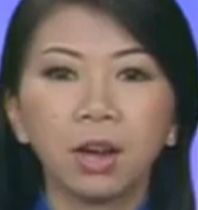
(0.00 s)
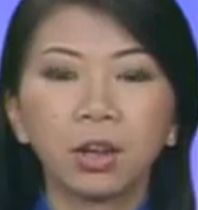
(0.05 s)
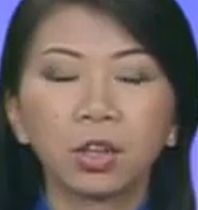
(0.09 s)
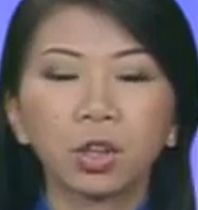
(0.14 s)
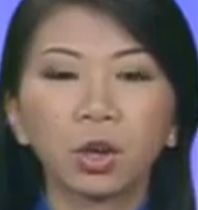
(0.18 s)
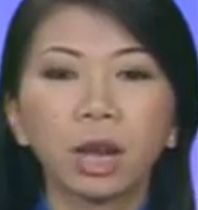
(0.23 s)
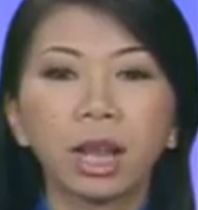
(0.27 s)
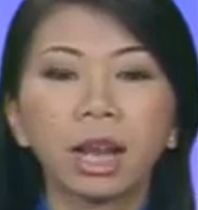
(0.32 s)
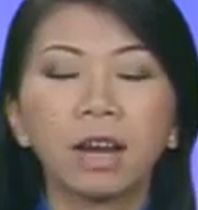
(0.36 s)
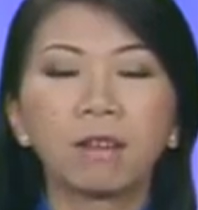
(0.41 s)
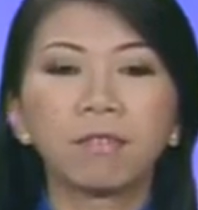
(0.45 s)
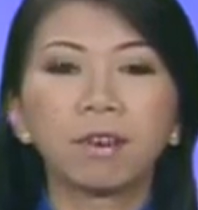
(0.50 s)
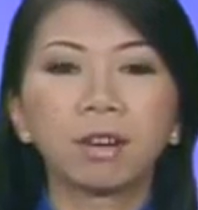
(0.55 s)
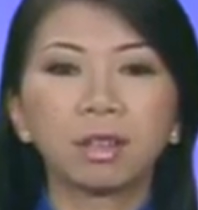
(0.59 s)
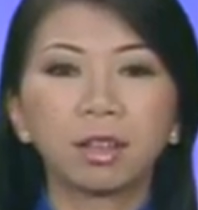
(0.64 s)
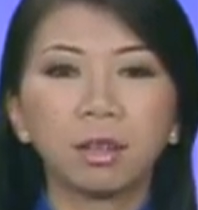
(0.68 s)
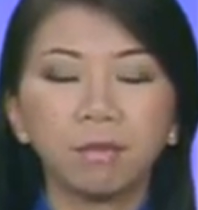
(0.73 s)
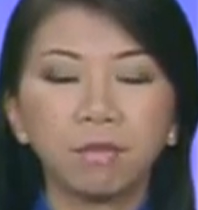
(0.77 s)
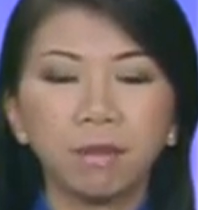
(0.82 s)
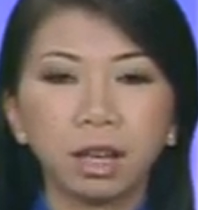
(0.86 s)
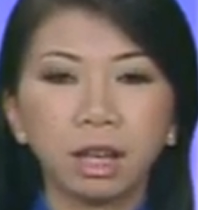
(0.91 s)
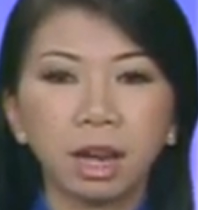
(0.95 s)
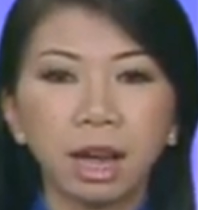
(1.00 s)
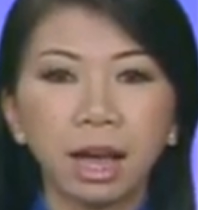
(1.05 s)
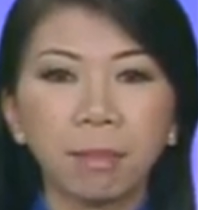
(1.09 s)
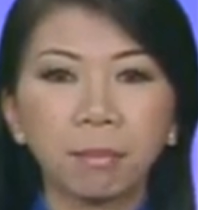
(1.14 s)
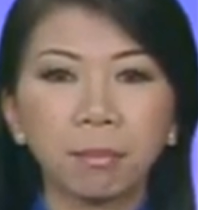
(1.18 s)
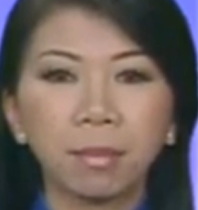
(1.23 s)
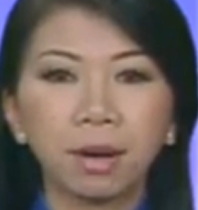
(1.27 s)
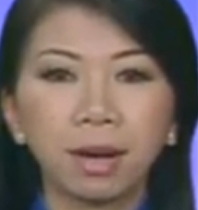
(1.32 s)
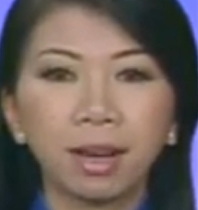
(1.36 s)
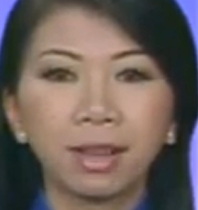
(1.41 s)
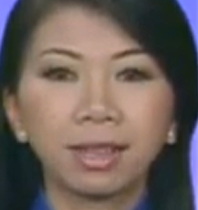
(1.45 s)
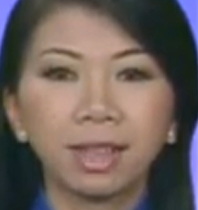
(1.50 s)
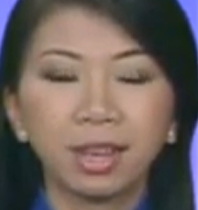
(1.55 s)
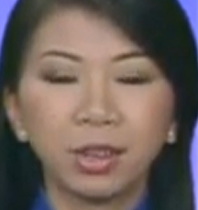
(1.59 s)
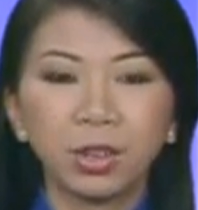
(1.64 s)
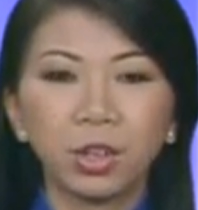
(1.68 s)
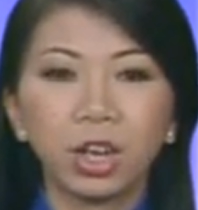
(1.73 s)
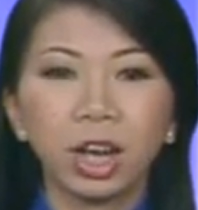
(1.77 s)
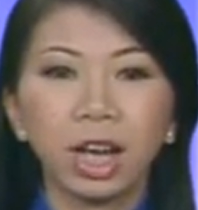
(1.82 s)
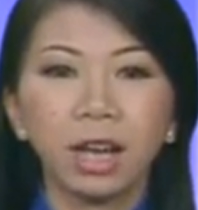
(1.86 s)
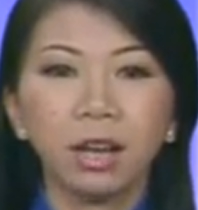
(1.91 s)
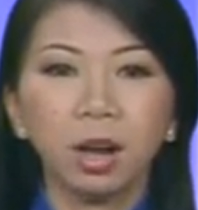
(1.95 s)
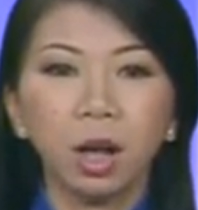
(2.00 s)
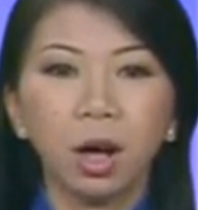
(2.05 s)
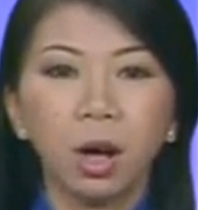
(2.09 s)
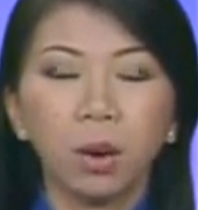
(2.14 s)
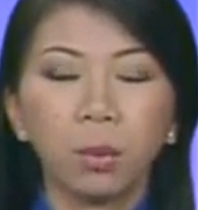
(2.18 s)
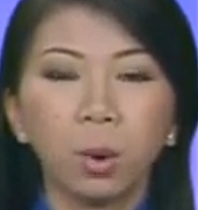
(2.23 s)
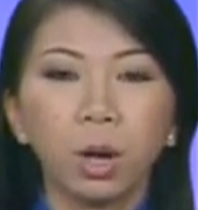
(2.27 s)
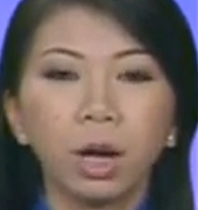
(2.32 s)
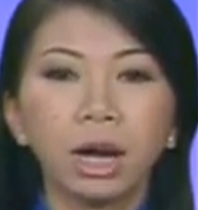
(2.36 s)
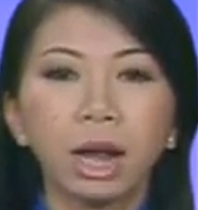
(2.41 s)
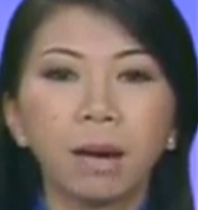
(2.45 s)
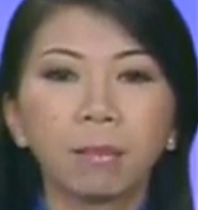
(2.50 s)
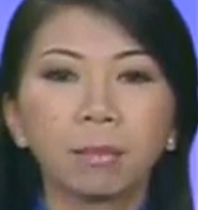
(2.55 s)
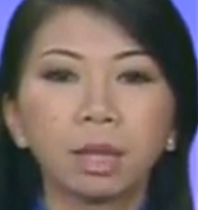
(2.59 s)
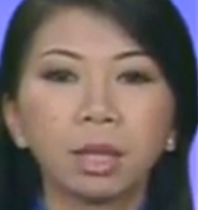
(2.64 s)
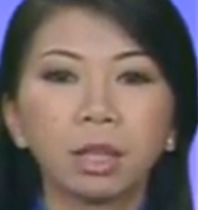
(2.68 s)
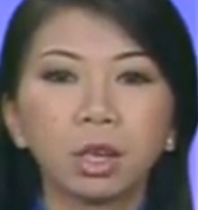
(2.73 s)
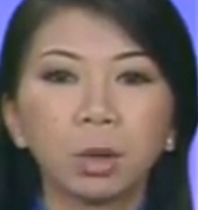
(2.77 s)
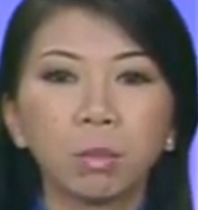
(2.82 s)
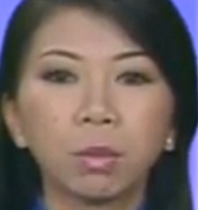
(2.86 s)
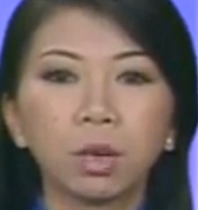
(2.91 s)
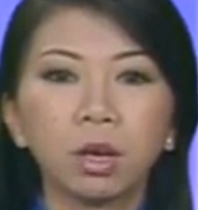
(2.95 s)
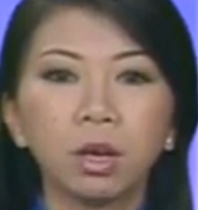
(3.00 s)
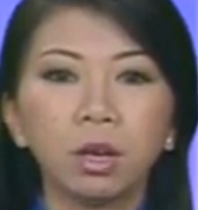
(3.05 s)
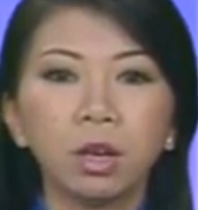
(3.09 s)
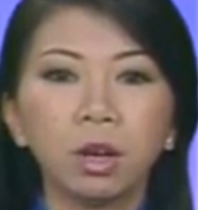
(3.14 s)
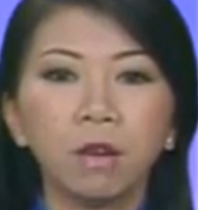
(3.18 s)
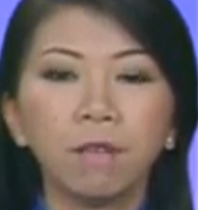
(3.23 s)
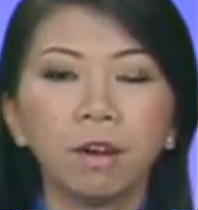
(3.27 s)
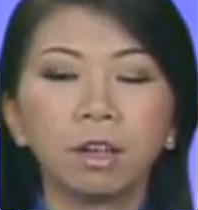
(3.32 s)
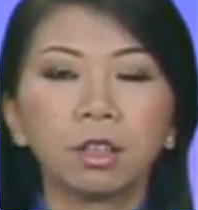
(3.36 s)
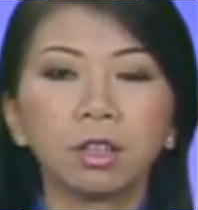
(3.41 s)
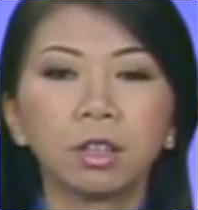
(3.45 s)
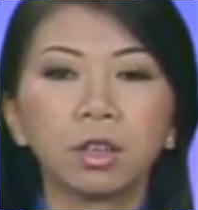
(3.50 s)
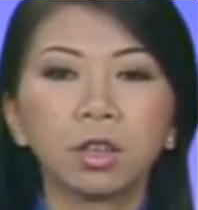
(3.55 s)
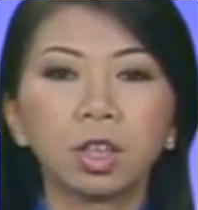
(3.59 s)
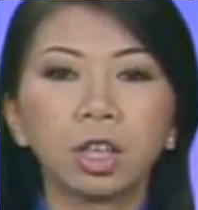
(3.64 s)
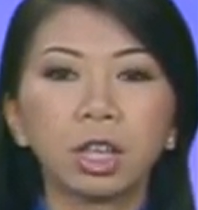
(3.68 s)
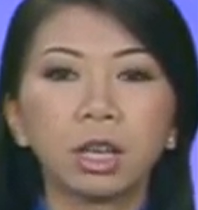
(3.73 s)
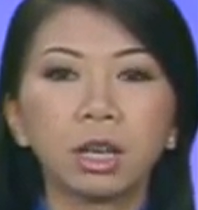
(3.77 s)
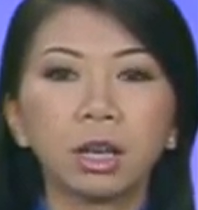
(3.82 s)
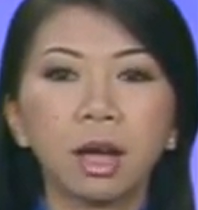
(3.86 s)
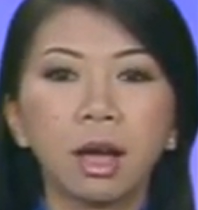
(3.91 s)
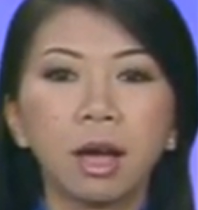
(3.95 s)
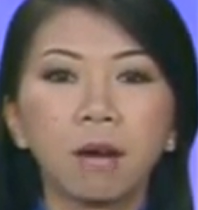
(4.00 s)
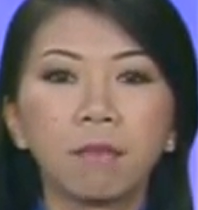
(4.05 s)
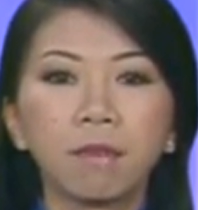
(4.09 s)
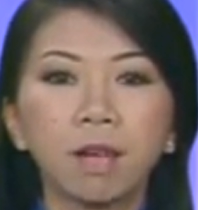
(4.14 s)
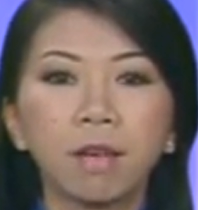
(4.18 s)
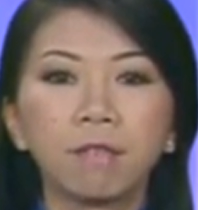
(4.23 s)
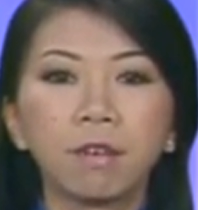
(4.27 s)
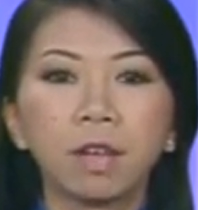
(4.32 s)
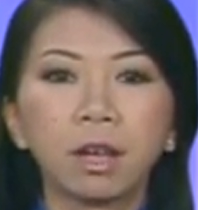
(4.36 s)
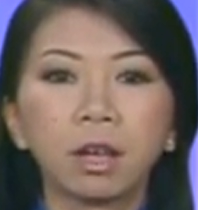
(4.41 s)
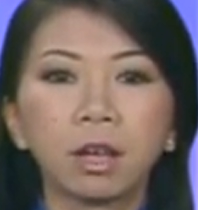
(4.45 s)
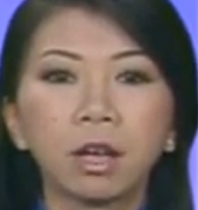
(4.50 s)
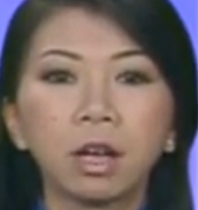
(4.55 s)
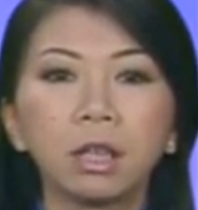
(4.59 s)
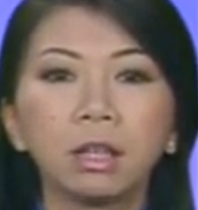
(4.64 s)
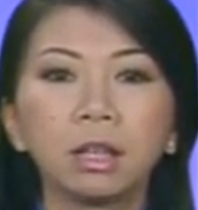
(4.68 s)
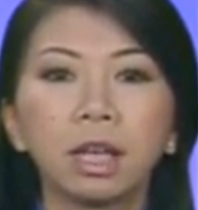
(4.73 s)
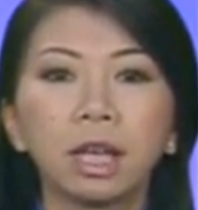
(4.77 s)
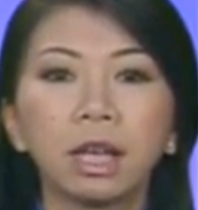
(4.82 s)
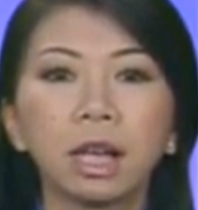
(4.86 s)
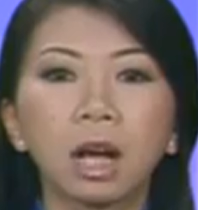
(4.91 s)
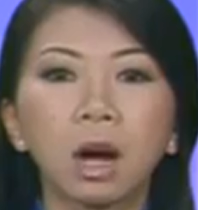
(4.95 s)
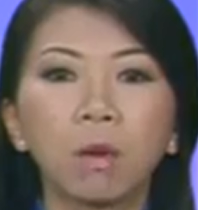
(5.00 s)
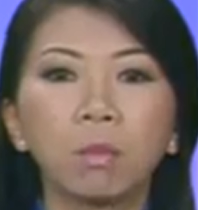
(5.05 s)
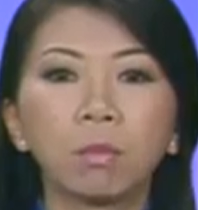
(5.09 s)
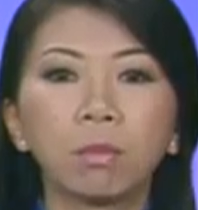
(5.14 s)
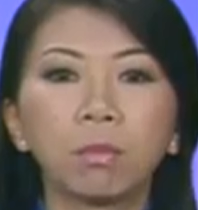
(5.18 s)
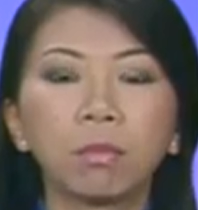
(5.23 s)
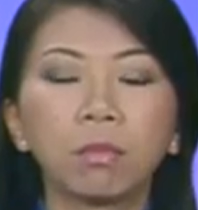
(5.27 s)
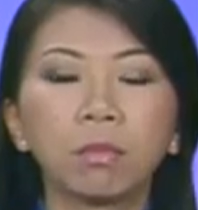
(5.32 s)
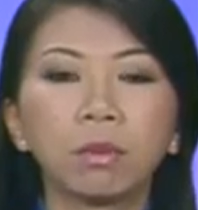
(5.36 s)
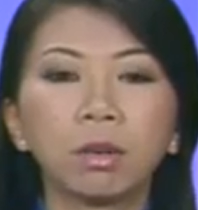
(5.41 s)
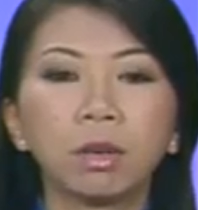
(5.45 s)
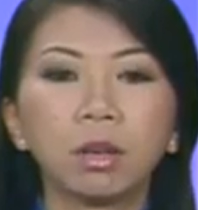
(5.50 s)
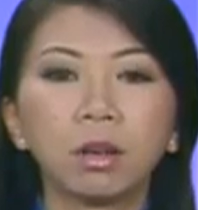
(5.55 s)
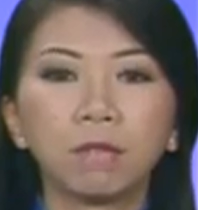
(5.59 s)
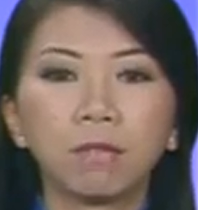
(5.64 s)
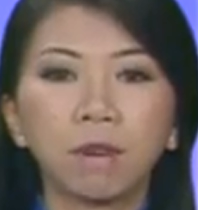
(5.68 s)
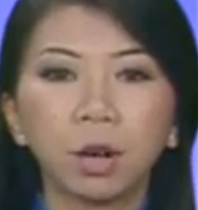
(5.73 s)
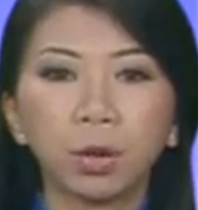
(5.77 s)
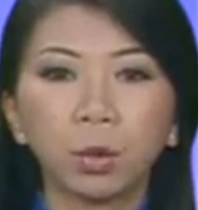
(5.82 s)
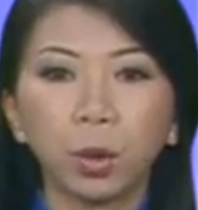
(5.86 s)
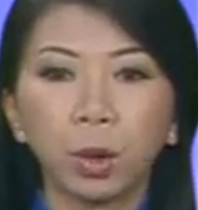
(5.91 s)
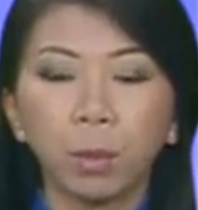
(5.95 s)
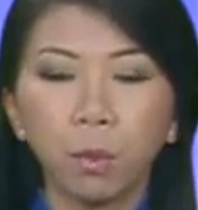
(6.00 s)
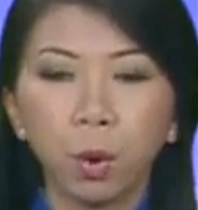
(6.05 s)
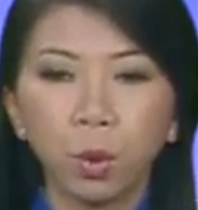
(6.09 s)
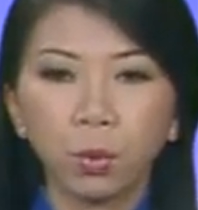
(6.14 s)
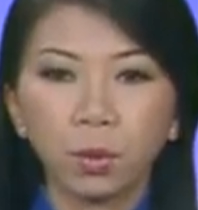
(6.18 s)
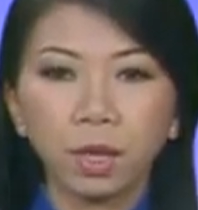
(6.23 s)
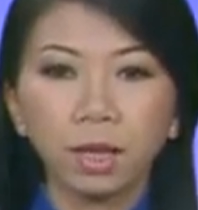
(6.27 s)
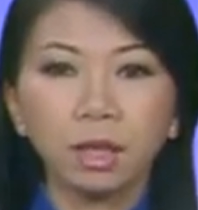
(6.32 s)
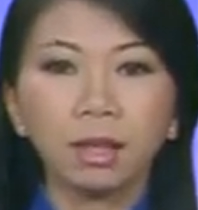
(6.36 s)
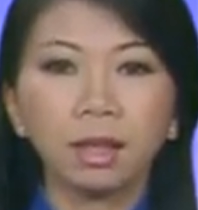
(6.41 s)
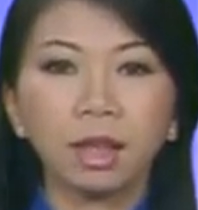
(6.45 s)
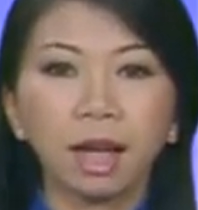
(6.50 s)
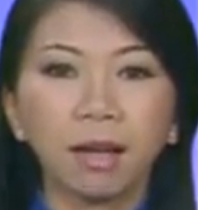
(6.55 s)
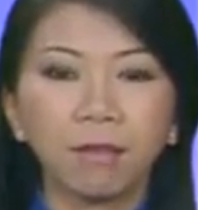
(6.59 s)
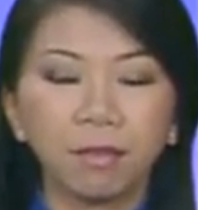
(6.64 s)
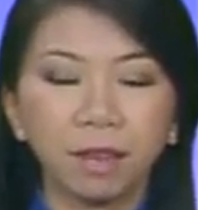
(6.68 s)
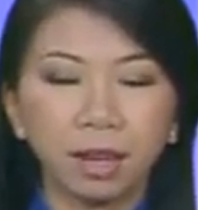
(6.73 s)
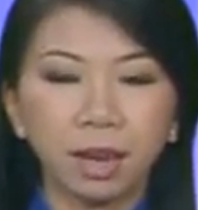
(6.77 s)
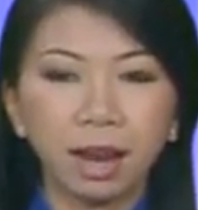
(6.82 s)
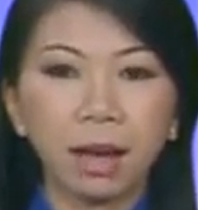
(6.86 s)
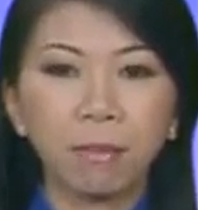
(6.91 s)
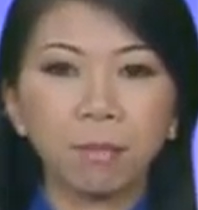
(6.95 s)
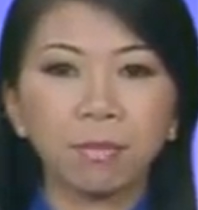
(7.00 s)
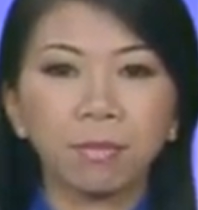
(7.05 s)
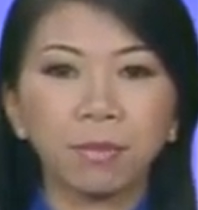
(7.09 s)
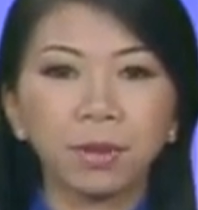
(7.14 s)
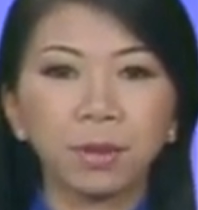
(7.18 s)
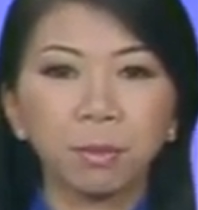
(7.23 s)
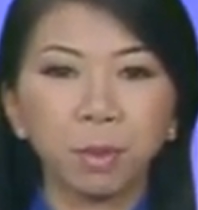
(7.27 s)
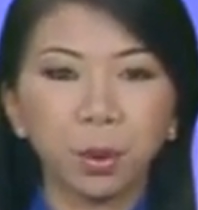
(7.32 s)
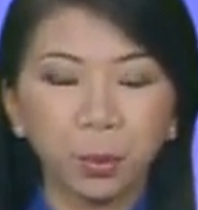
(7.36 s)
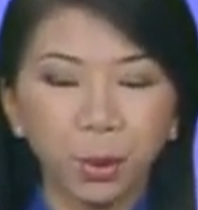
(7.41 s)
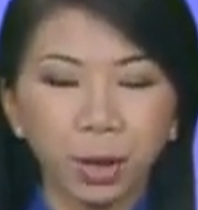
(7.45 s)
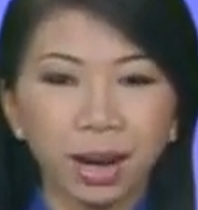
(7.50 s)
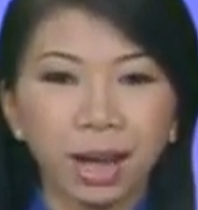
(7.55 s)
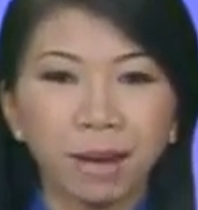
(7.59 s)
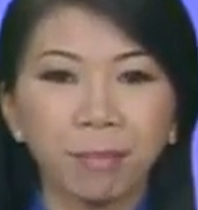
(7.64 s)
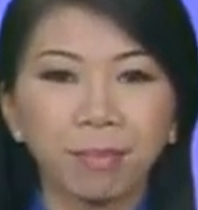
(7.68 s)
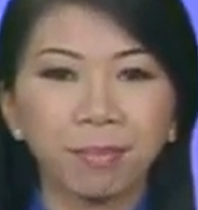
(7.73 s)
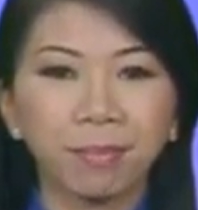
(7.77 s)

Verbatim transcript: Sau đây là phần tin Việt Nam, nhưng trước hết, Quốc Nam từ trong nước có phần tường trình về việc ngưng thi công đường vận chuyển bô xích tại Việt Nam. Xin mời Quốc Nam.